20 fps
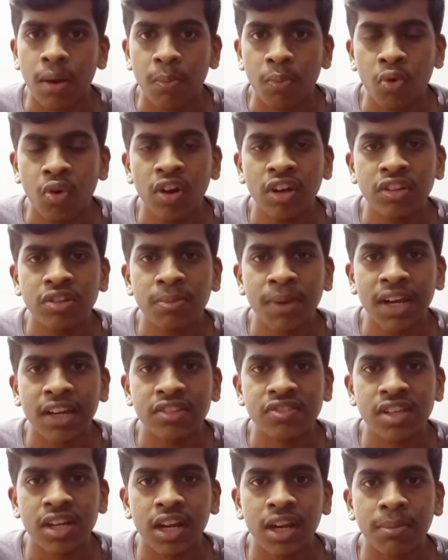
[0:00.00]
மூணாவது
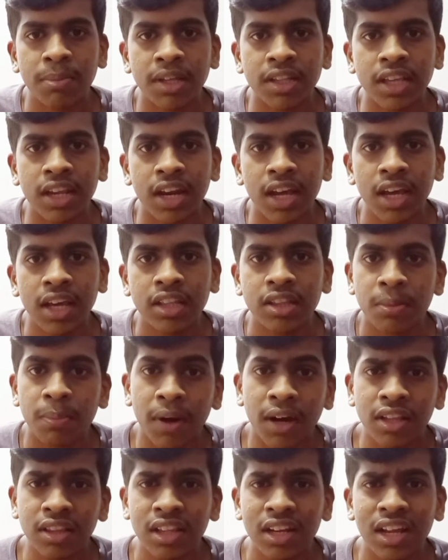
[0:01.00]
மைனஸ் என்னன்னு பார்த்தீங்கன்னா இந்த
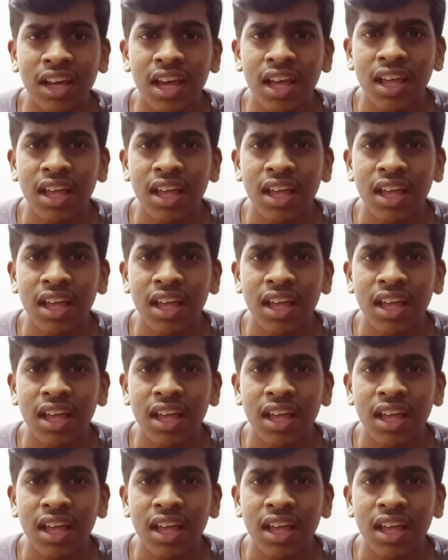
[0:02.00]
படத்தில்